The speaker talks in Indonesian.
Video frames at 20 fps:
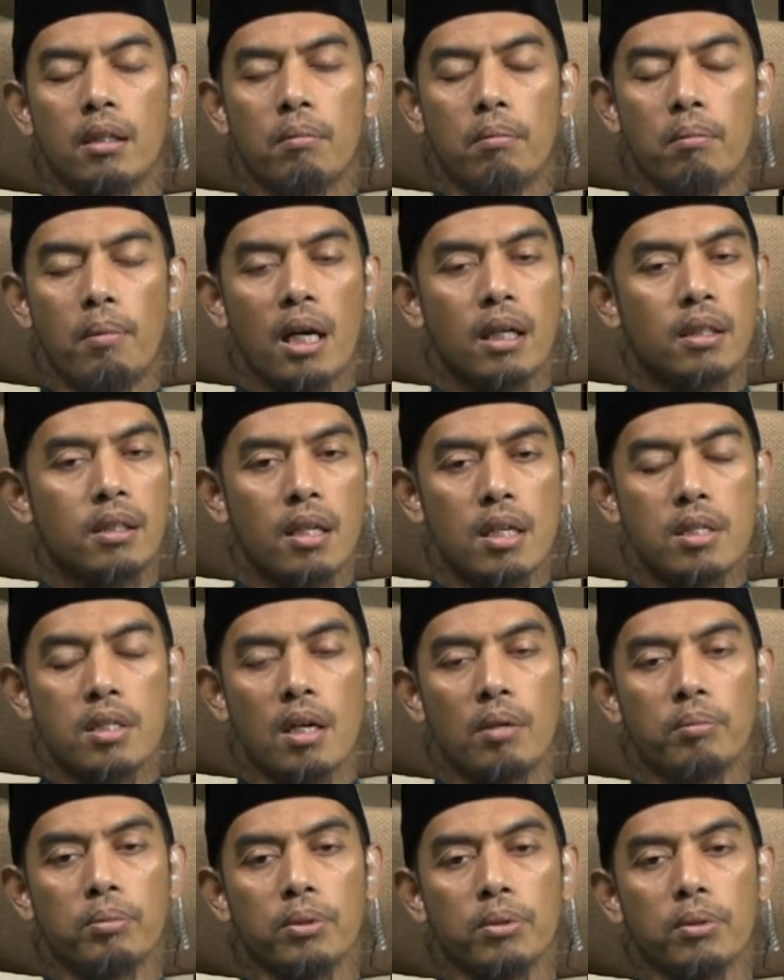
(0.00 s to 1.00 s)

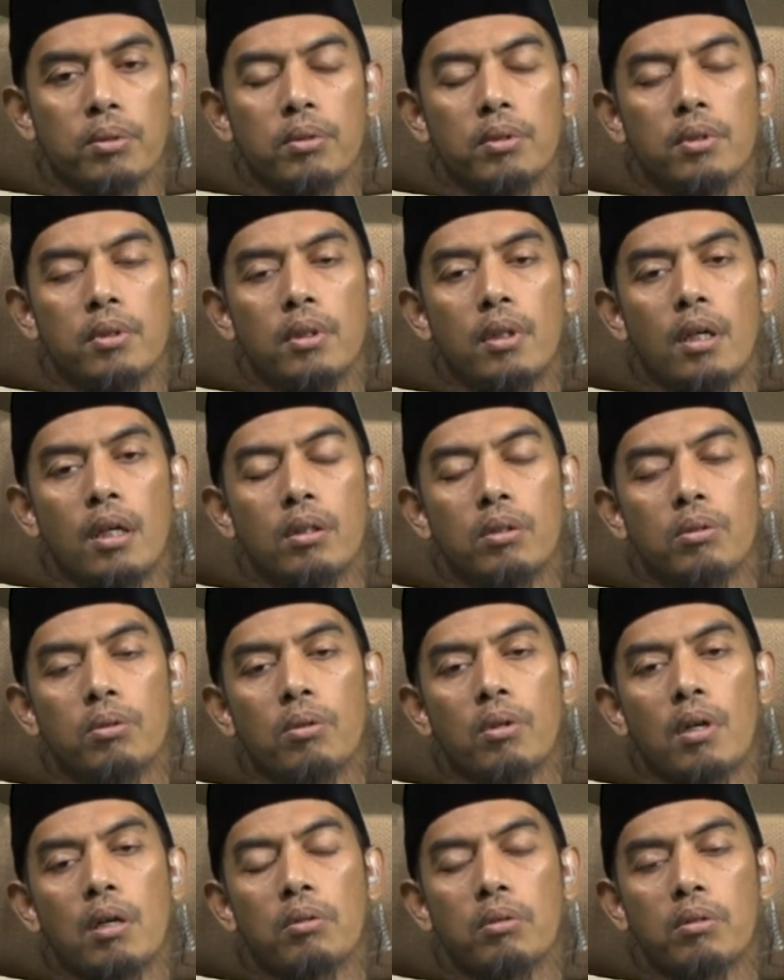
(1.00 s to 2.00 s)
maktasabu
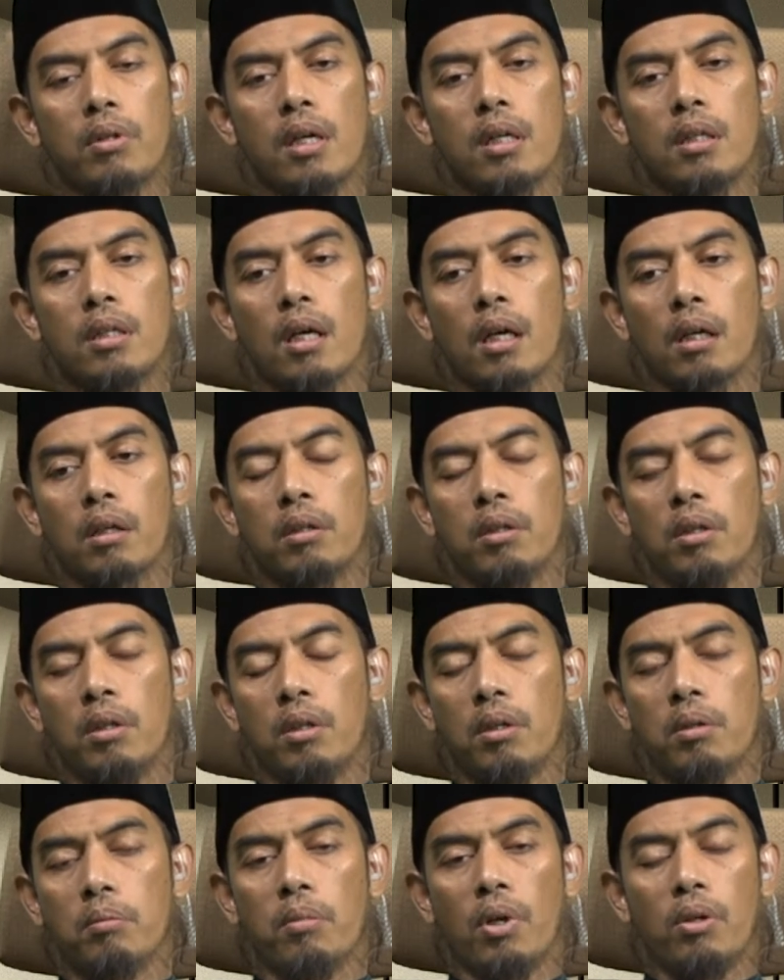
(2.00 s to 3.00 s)
yaitu orang-orang yang
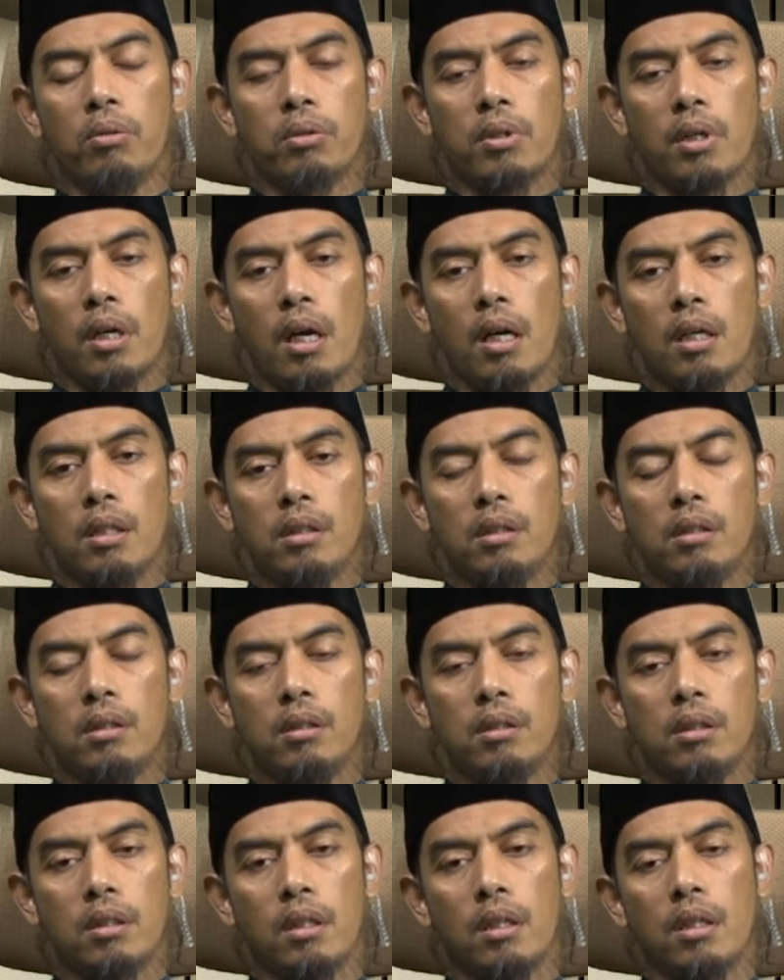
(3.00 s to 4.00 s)

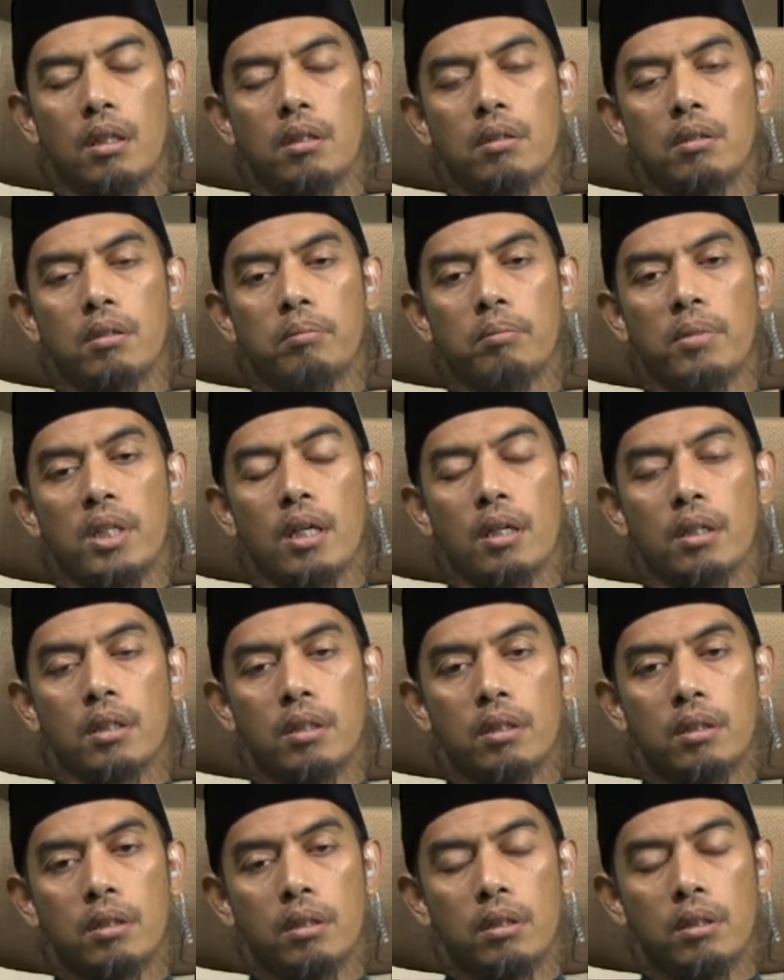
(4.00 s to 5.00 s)
melukai ya,
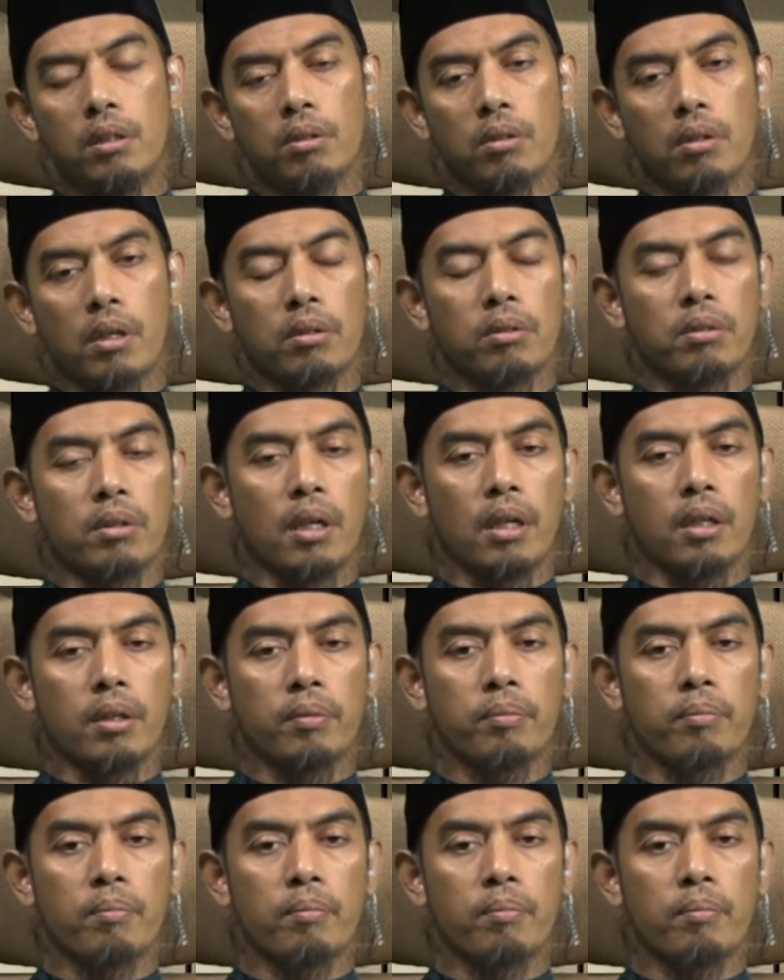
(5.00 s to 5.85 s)
menyakiti orang-orang